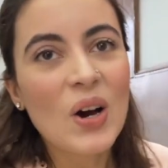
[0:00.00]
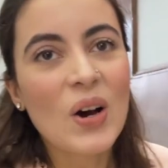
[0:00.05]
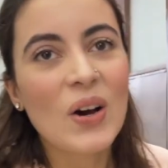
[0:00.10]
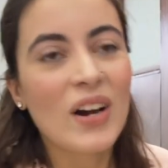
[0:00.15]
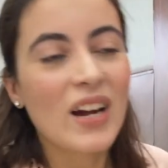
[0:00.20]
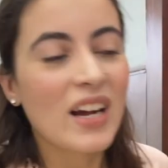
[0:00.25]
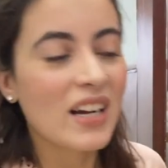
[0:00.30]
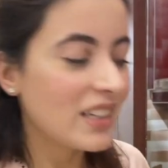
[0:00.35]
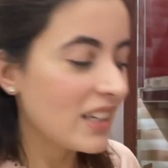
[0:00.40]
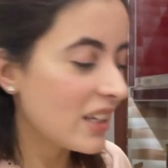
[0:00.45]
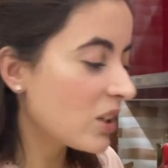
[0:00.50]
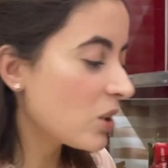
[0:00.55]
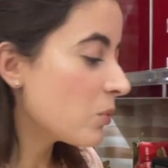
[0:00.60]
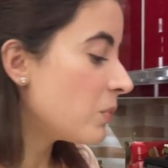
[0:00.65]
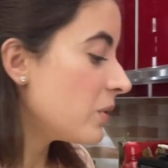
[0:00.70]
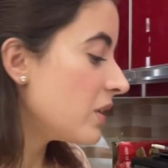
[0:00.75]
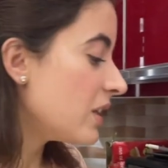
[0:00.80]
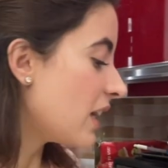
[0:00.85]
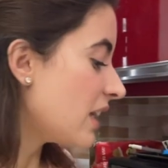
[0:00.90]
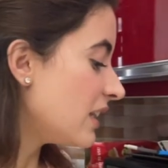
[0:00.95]
अंडे के
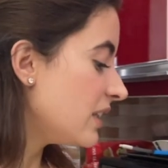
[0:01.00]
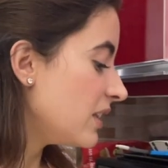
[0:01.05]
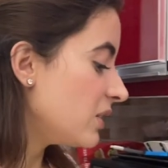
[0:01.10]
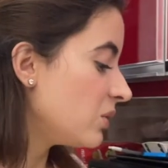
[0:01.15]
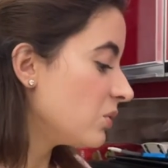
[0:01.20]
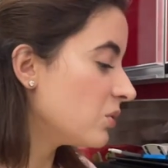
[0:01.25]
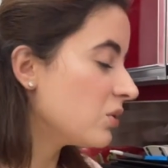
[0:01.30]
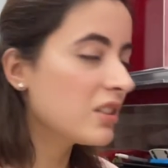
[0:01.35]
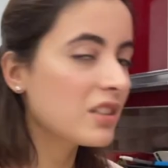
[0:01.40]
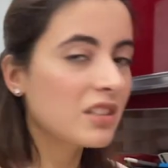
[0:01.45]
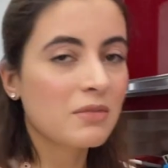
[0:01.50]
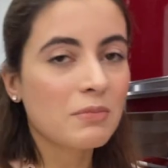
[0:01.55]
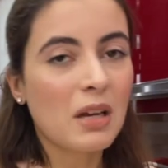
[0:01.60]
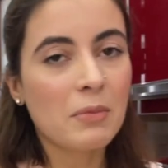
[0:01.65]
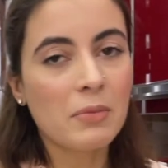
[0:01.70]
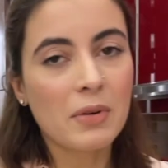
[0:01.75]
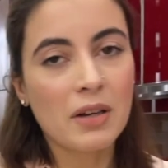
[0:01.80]
ऊपर डाल देती हूँ दिस माई